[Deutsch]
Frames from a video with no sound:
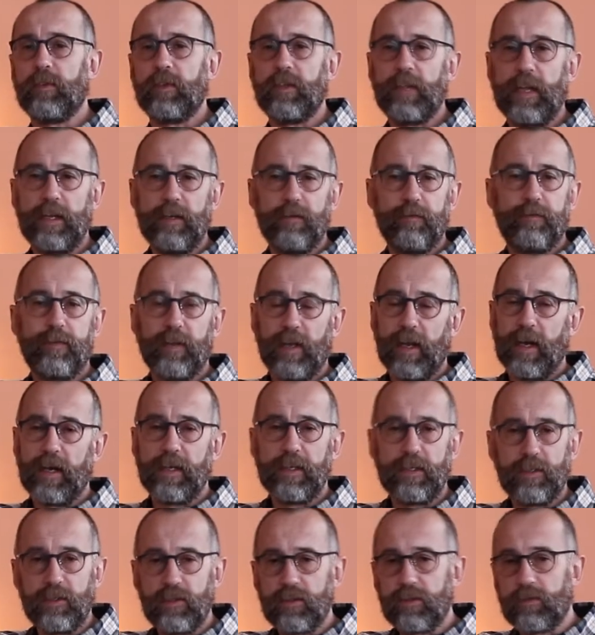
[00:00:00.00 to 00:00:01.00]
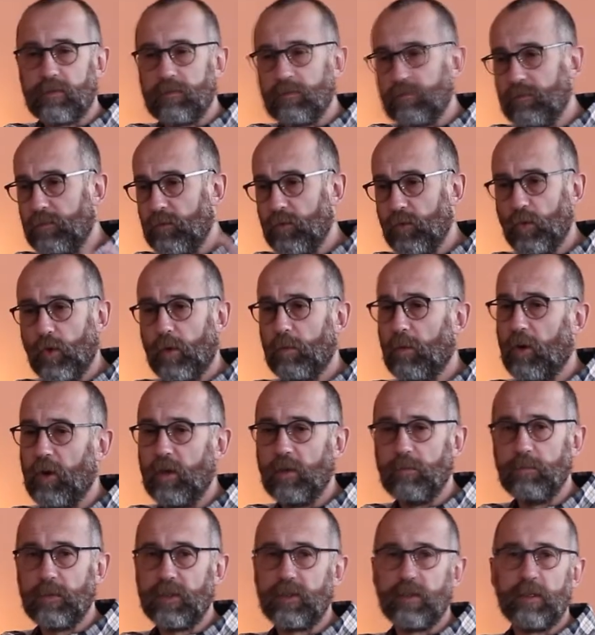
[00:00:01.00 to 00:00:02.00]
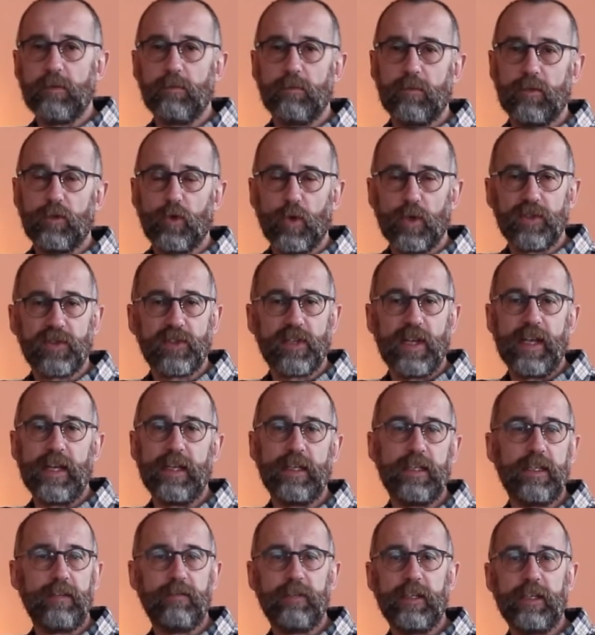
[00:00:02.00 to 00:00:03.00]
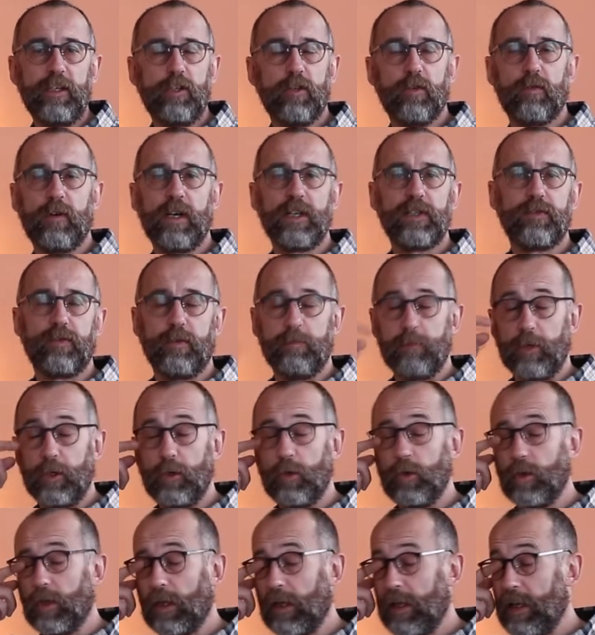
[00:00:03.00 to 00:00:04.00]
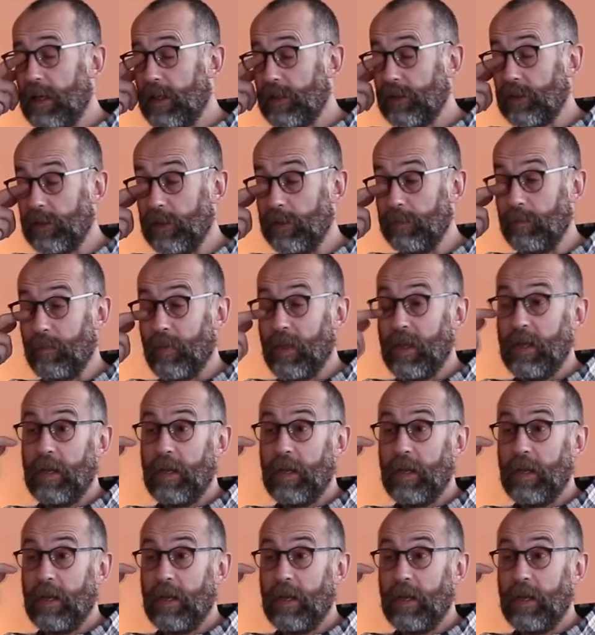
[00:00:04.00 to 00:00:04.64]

denn vielleicht nur mal mit einem kurzen Handyvideo was von mir hören lasse.